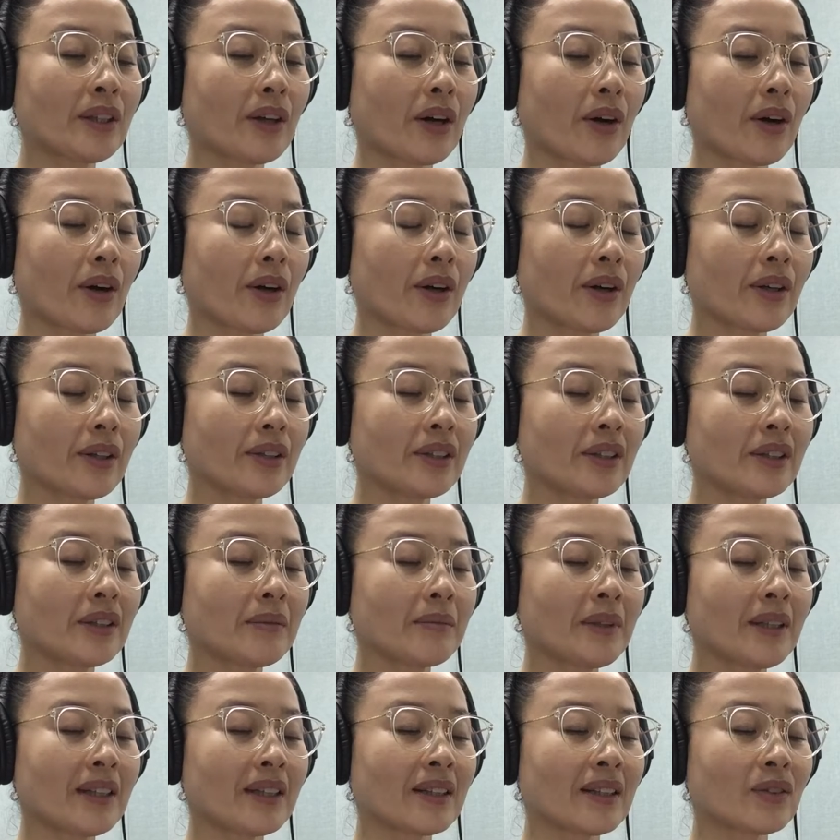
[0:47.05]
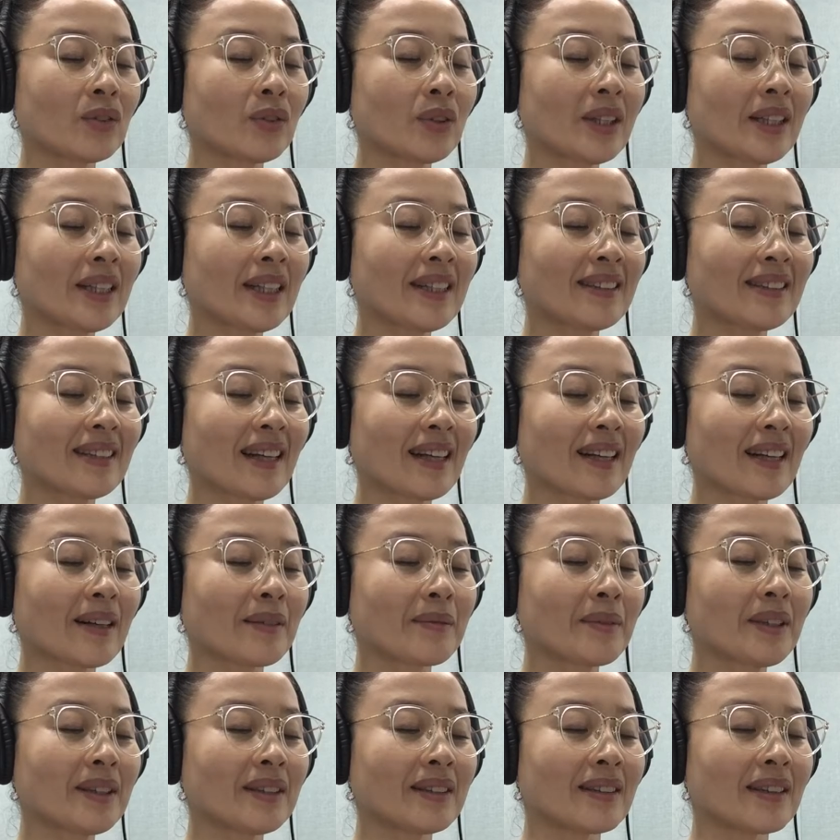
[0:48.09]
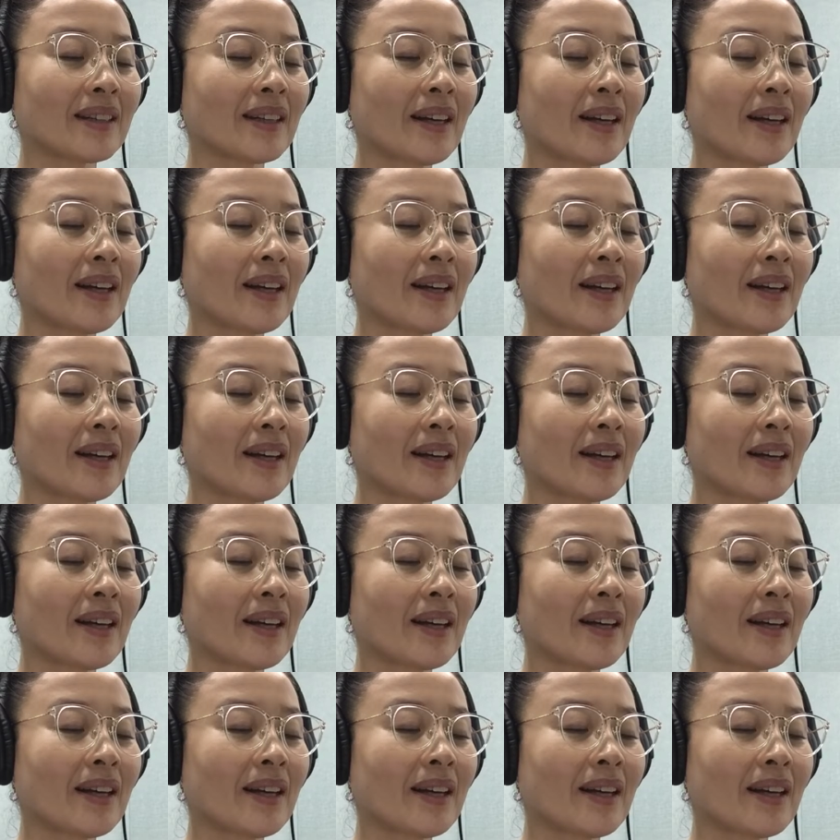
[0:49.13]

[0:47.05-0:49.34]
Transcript: 열심히 수행한 사람은